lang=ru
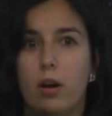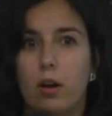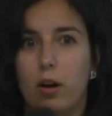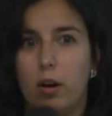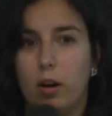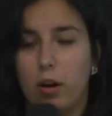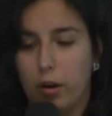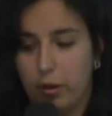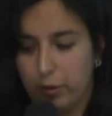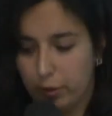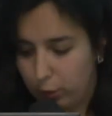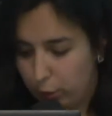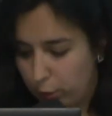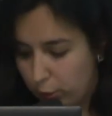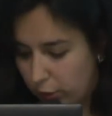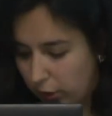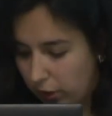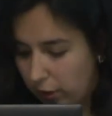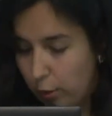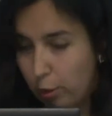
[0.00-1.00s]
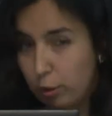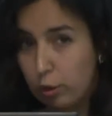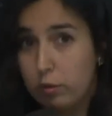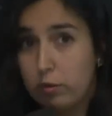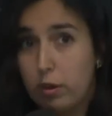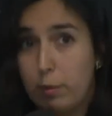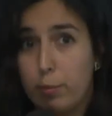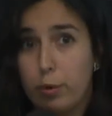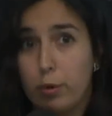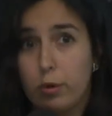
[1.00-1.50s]
А, тоже хороший
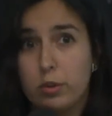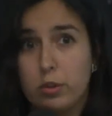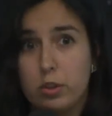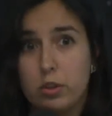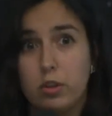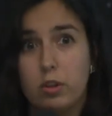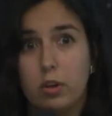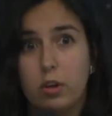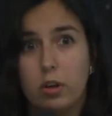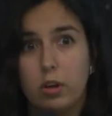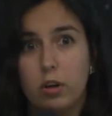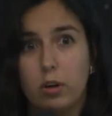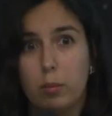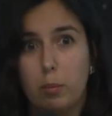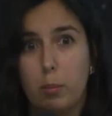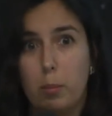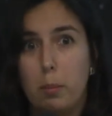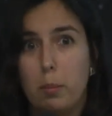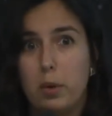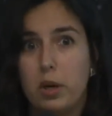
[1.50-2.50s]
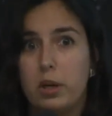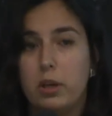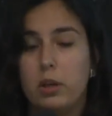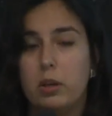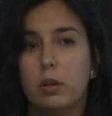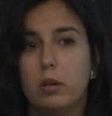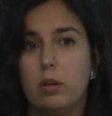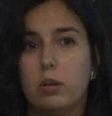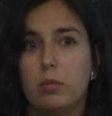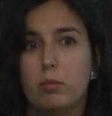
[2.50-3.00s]
вопрос. А,
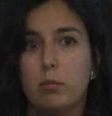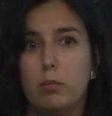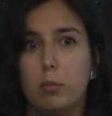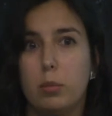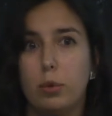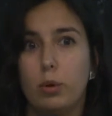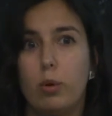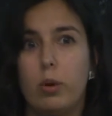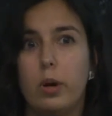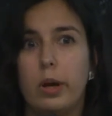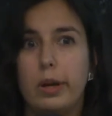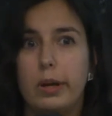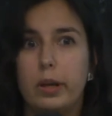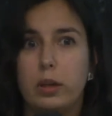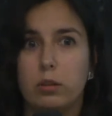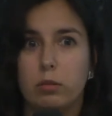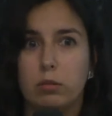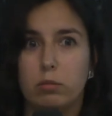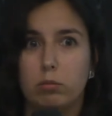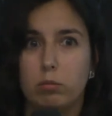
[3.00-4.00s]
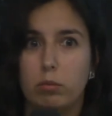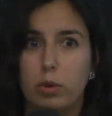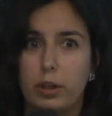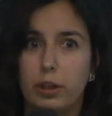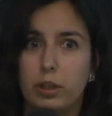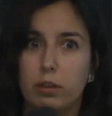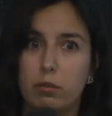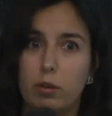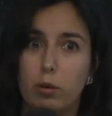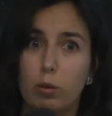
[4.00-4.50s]
мы много лет
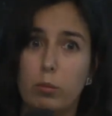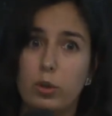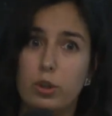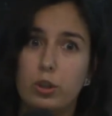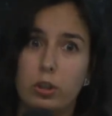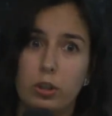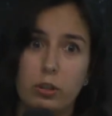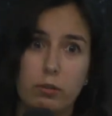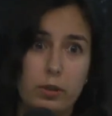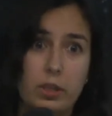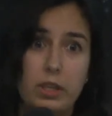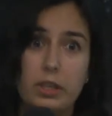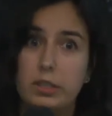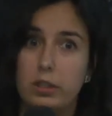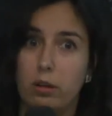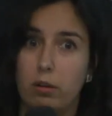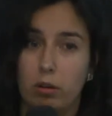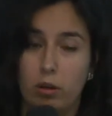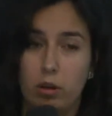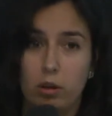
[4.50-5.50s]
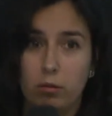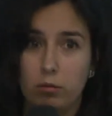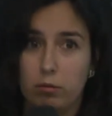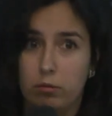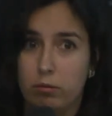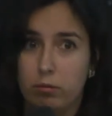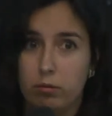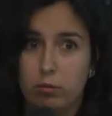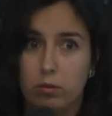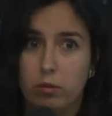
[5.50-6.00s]
этого умышленного не делали.
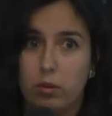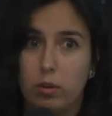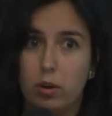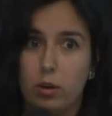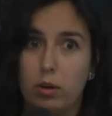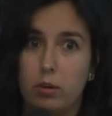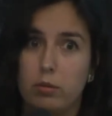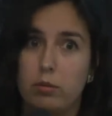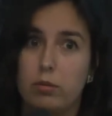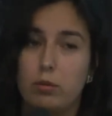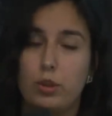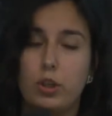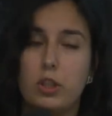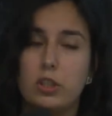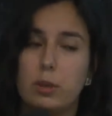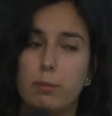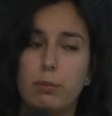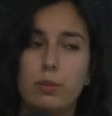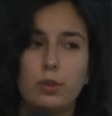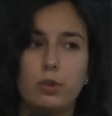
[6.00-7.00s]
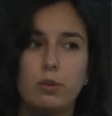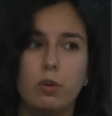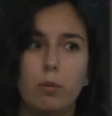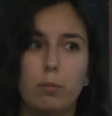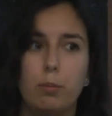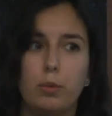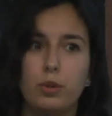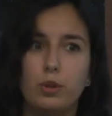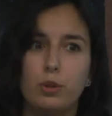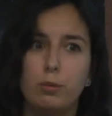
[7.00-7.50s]
А, сейчас объясню вам
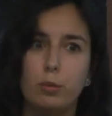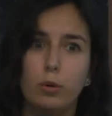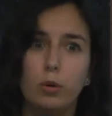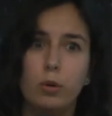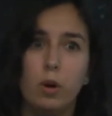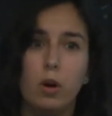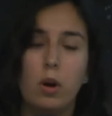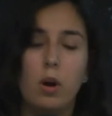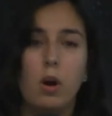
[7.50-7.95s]
почему.